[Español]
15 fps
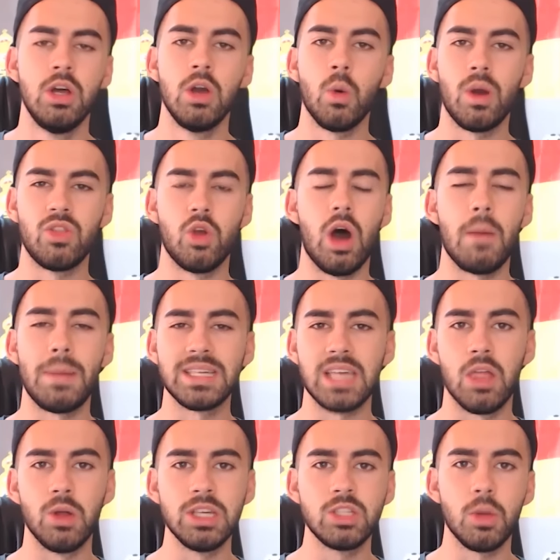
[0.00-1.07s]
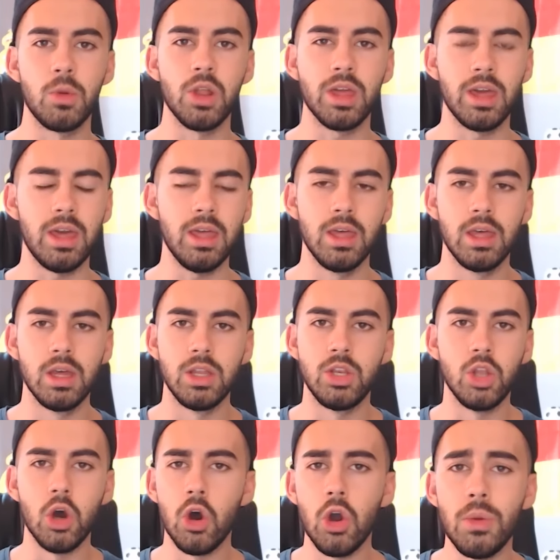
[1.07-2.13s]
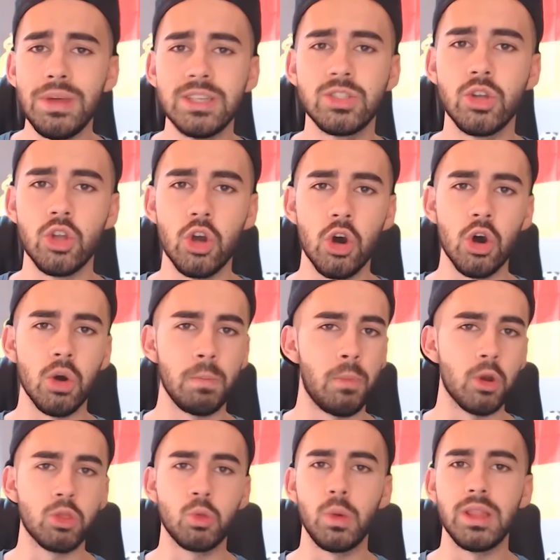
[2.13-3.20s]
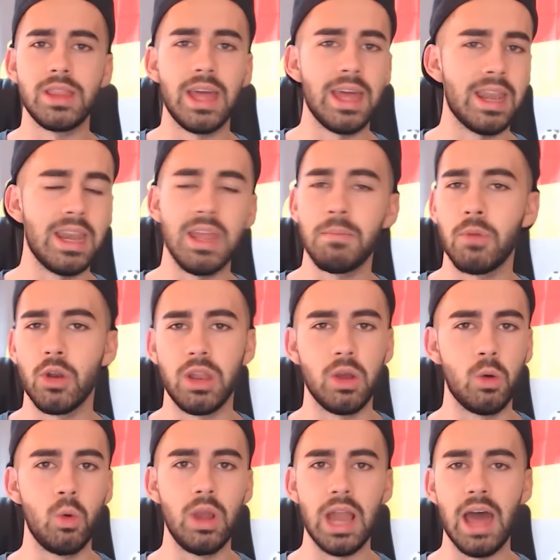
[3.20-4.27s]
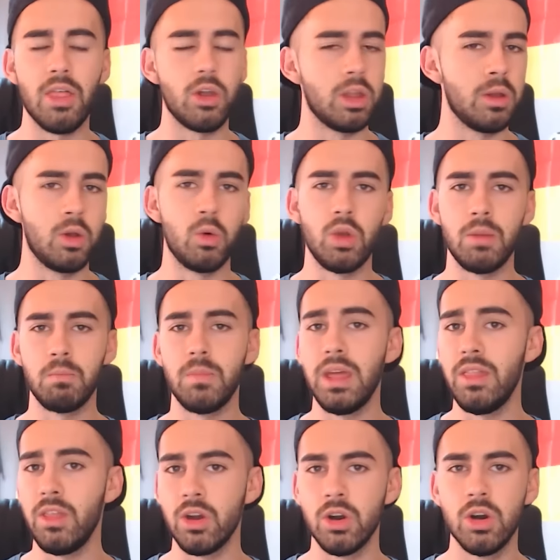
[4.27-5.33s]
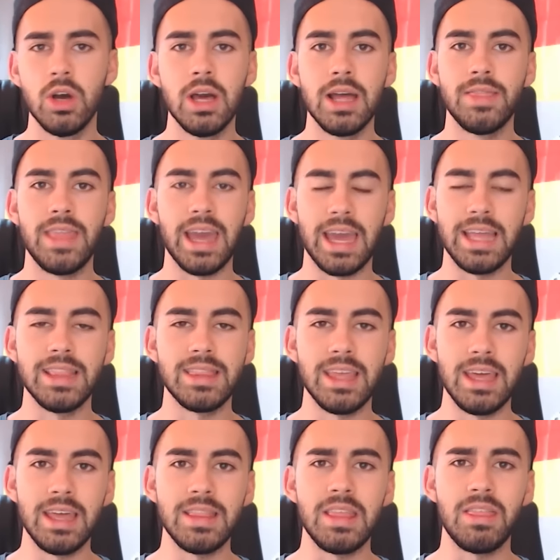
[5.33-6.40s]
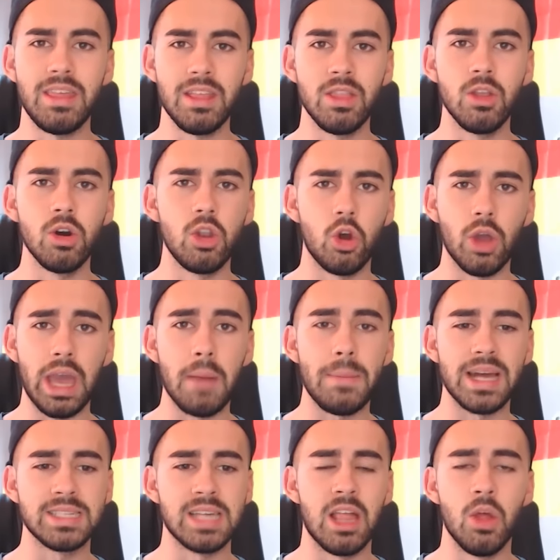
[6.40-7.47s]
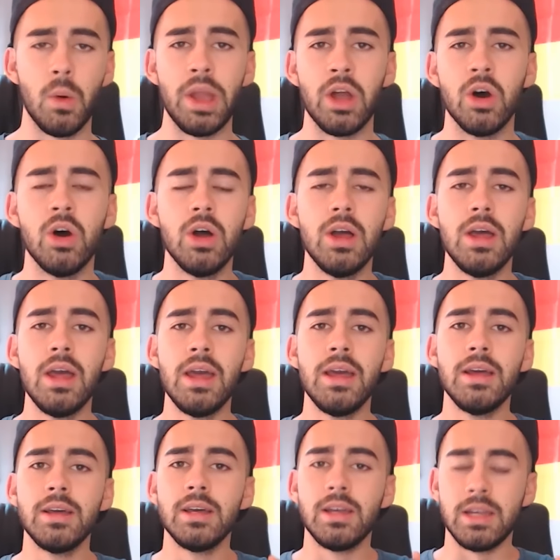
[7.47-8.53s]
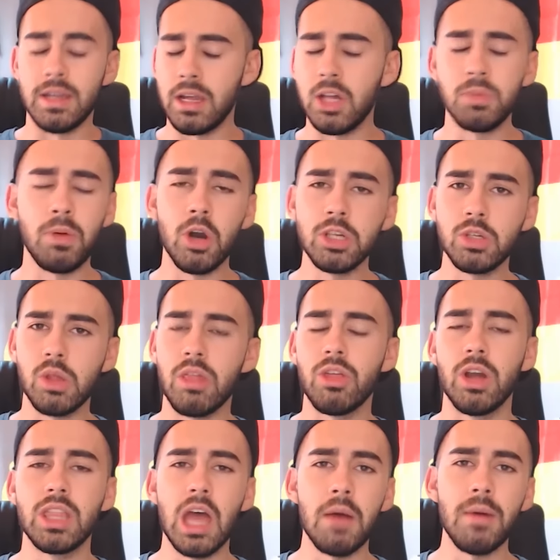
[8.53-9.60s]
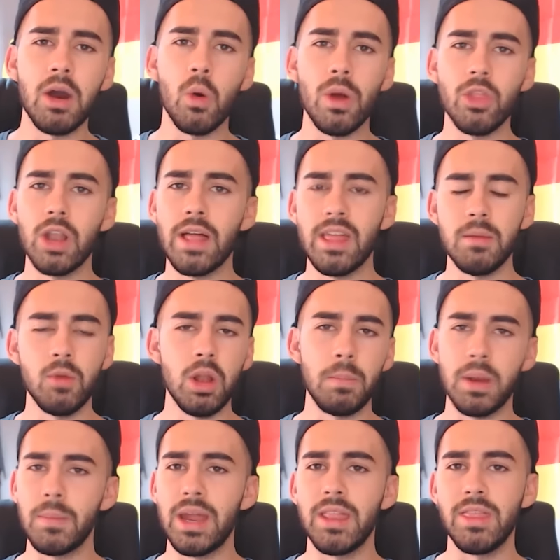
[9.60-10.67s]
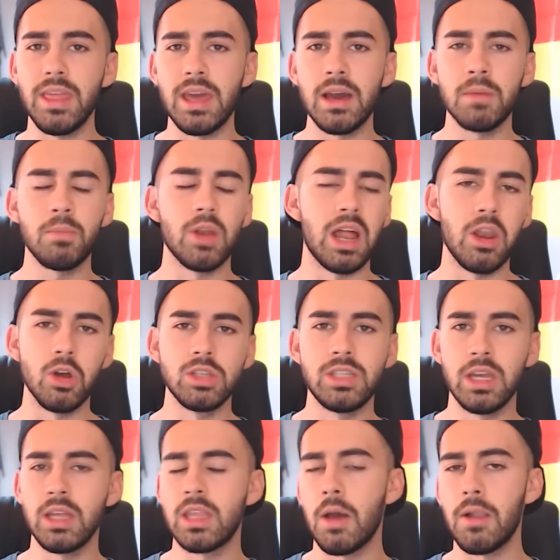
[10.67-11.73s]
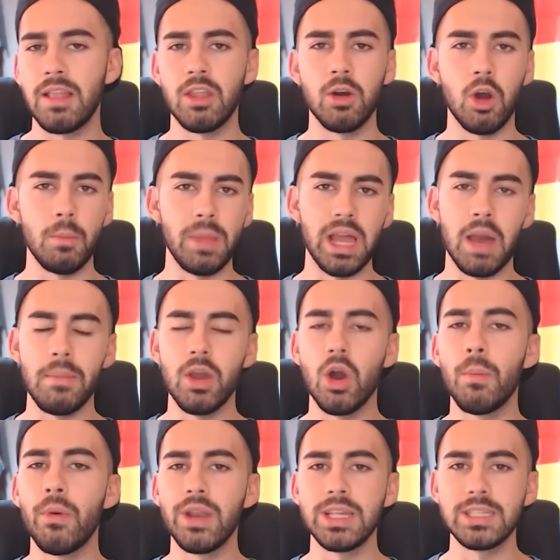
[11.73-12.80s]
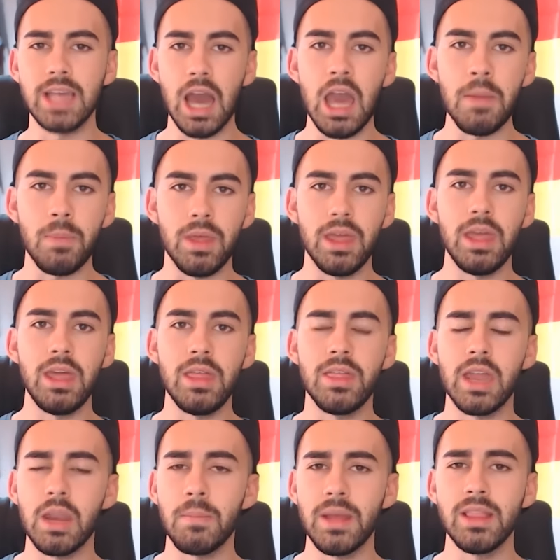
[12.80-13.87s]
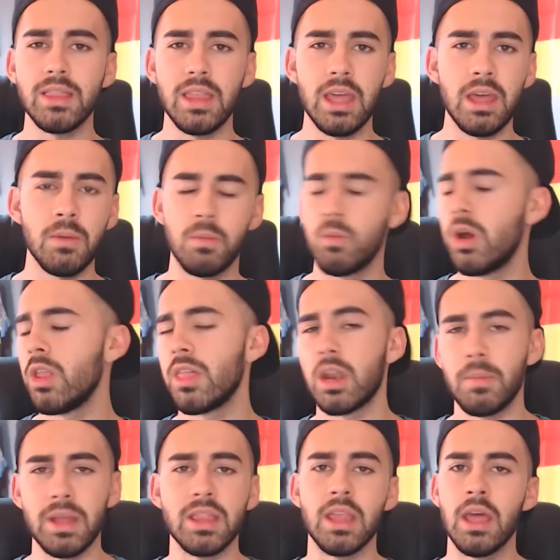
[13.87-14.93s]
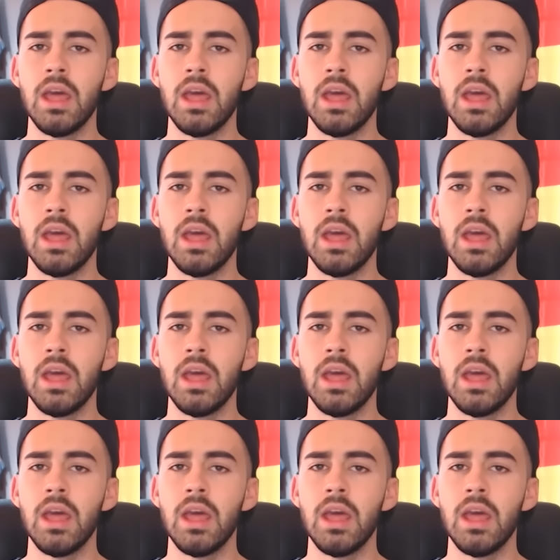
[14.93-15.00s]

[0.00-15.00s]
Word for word: cuando os ha pasado esto. Pero es que no he visto yo por Twitter ni por ningún lado ningún vídeo de gente diciendo lo que ha pasado. Bueno. Eh, os pongo en situación, estaba jugando la demo el primer día, por la noche estaba hablando con mis amigos por Skype y de repente, bueno, de repente,